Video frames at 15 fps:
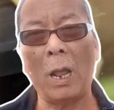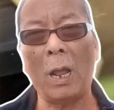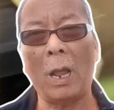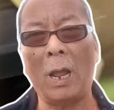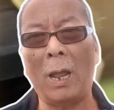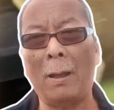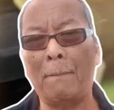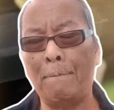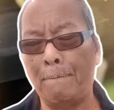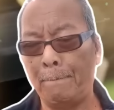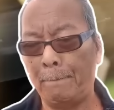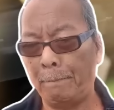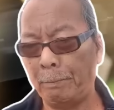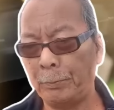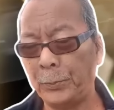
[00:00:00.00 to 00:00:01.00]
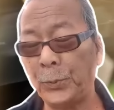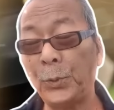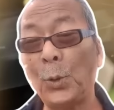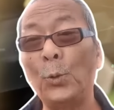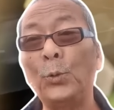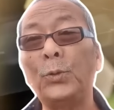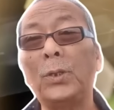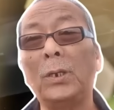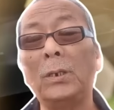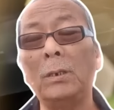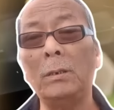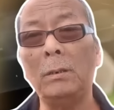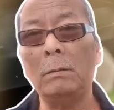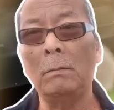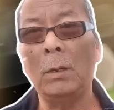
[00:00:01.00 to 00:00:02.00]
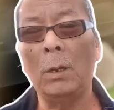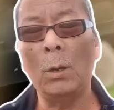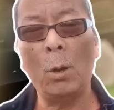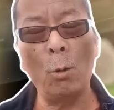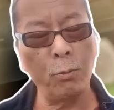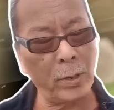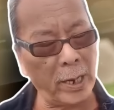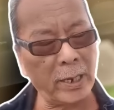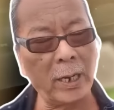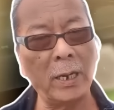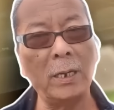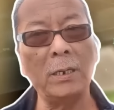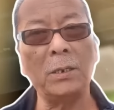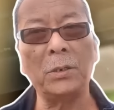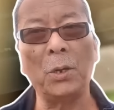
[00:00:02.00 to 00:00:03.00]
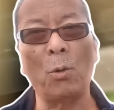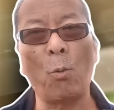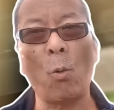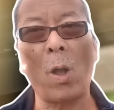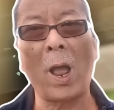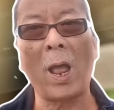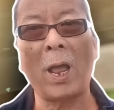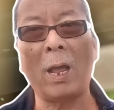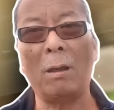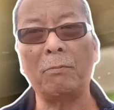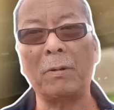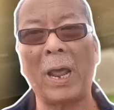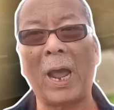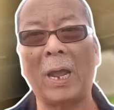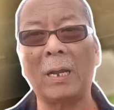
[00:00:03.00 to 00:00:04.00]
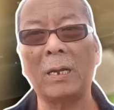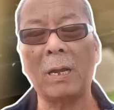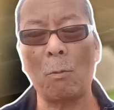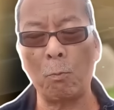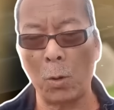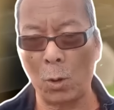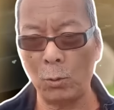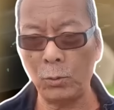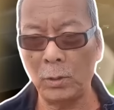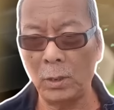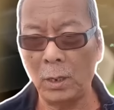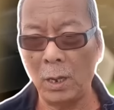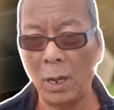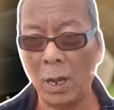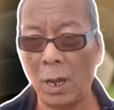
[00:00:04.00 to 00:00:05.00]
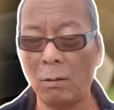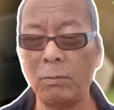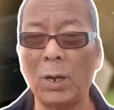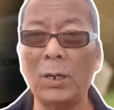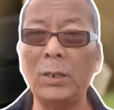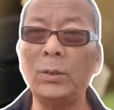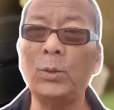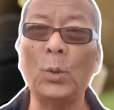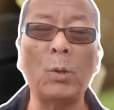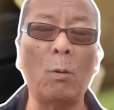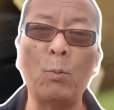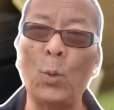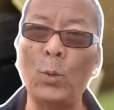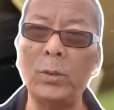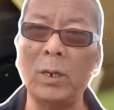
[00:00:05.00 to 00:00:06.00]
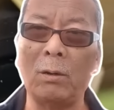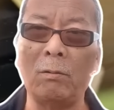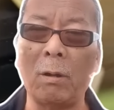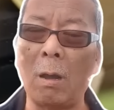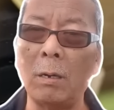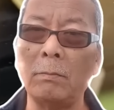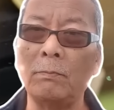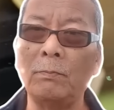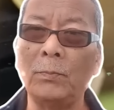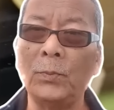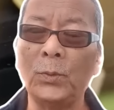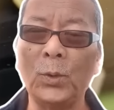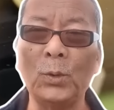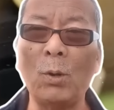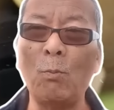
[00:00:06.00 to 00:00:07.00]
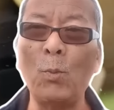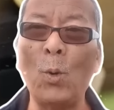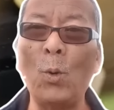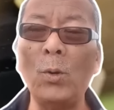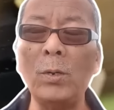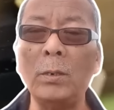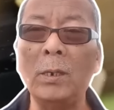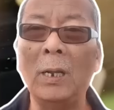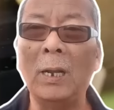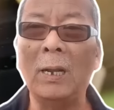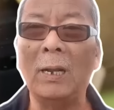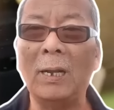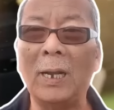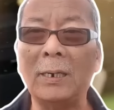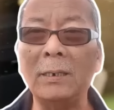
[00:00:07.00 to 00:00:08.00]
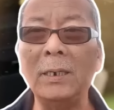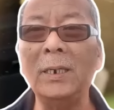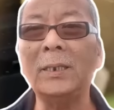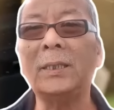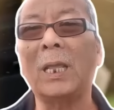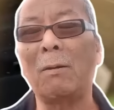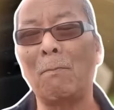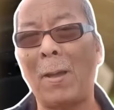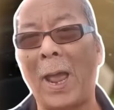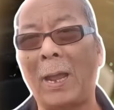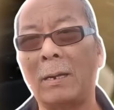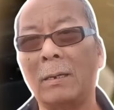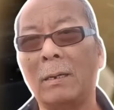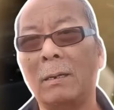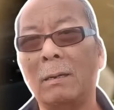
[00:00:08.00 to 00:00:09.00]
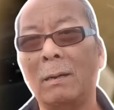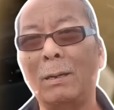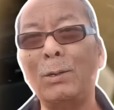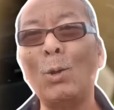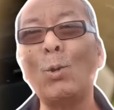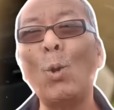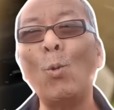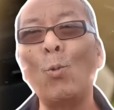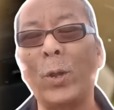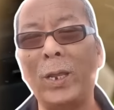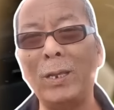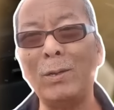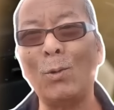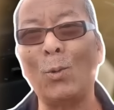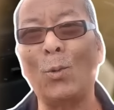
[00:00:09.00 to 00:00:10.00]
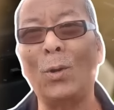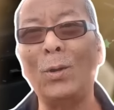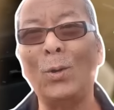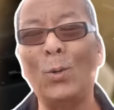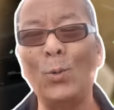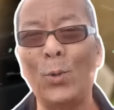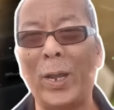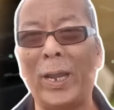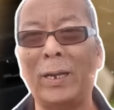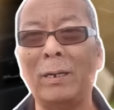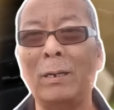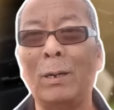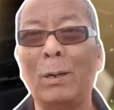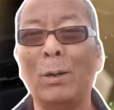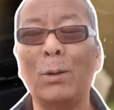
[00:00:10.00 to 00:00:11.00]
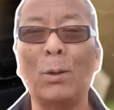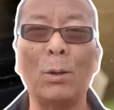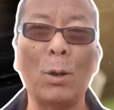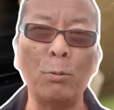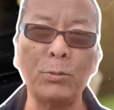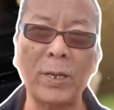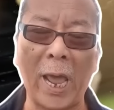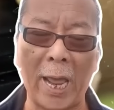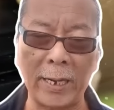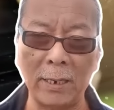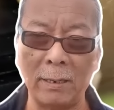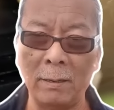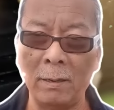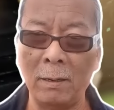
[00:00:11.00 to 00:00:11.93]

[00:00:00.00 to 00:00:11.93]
à, thủ tướng Hungary vừa qua ông đã công bố ông nói tôi không muốn điều đó tôi không muốn là đưa tiền bạc để cho con quỷ của Ukraine đốt cháy